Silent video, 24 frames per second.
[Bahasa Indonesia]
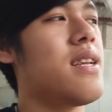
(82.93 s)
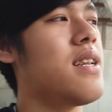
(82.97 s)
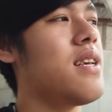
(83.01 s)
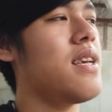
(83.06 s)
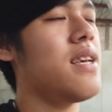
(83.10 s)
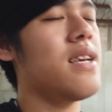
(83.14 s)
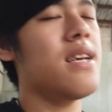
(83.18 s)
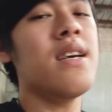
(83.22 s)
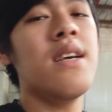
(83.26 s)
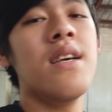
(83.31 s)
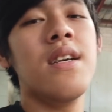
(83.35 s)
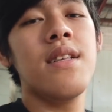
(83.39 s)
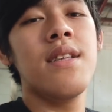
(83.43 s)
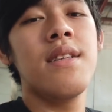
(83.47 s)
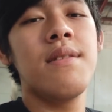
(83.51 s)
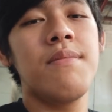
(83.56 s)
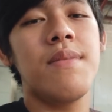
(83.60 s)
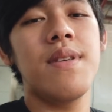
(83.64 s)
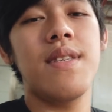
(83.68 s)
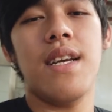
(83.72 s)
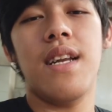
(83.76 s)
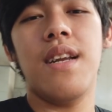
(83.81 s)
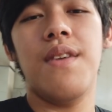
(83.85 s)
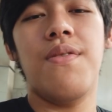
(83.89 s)
Jadi
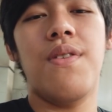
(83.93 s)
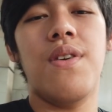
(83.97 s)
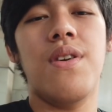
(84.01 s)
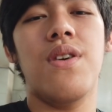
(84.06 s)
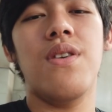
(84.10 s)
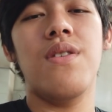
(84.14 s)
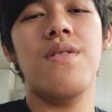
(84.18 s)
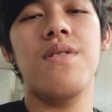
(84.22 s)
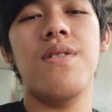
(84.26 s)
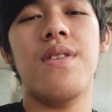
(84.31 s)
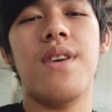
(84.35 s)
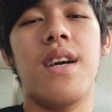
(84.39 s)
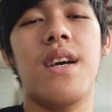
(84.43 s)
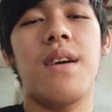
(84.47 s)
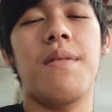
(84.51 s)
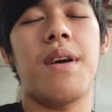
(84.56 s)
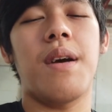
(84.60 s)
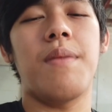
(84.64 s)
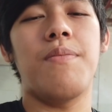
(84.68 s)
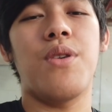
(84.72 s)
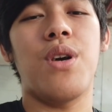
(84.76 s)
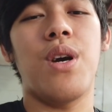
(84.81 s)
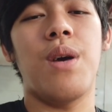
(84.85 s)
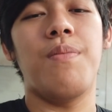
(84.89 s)
bisa di follow untuk yang
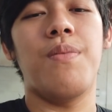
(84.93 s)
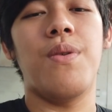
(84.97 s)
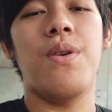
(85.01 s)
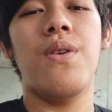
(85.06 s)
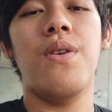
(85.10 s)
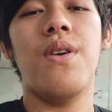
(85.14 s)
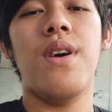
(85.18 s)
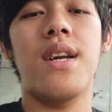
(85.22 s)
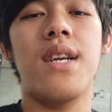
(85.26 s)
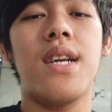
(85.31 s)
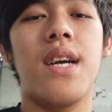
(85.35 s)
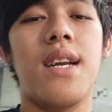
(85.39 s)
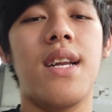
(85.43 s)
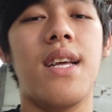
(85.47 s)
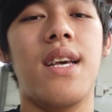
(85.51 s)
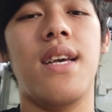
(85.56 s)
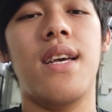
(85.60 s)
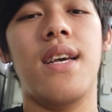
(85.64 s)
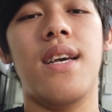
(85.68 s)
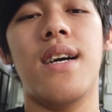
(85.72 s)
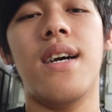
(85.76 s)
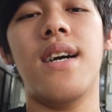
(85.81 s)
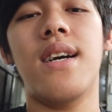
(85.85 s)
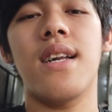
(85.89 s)
nggak bakal pro, ada
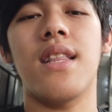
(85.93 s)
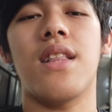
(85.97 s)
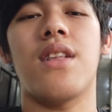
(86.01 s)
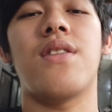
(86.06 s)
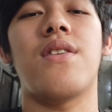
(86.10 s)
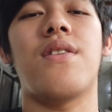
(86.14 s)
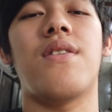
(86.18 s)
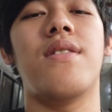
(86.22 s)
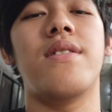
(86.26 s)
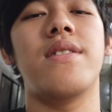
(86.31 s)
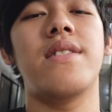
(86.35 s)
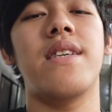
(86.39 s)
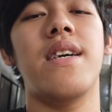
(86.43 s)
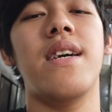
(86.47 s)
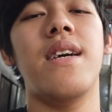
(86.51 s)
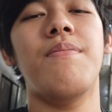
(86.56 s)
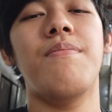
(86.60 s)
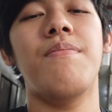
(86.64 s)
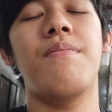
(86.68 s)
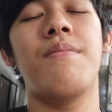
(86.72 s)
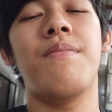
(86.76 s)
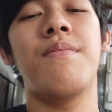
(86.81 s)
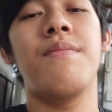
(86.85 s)
di art atau konsep